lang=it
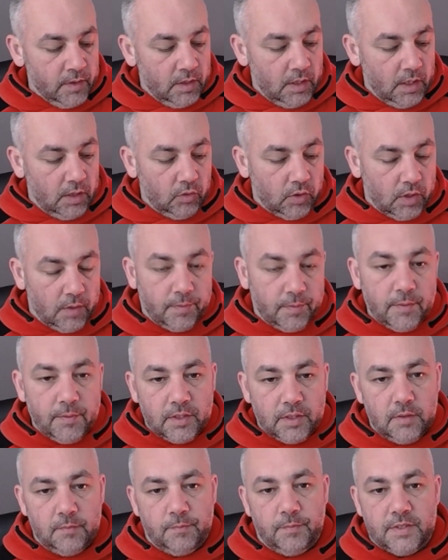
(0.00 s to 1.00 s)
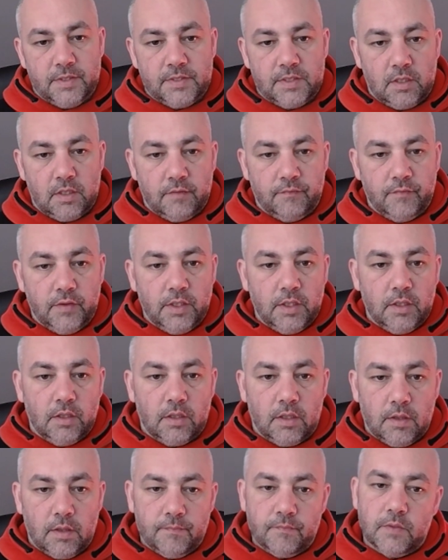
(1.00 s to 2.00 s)
Allora, prima di passare a
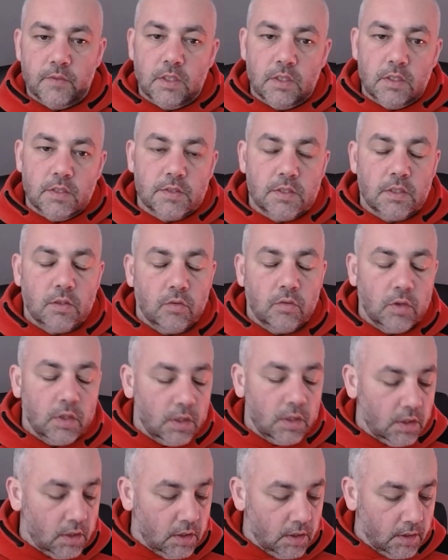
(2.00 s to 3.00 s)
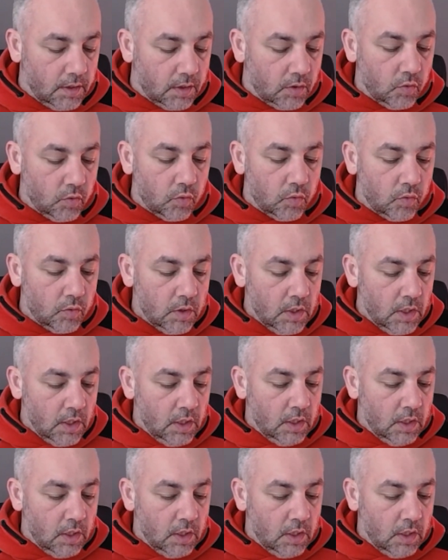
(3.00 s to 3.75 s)
vedere i singoli gu,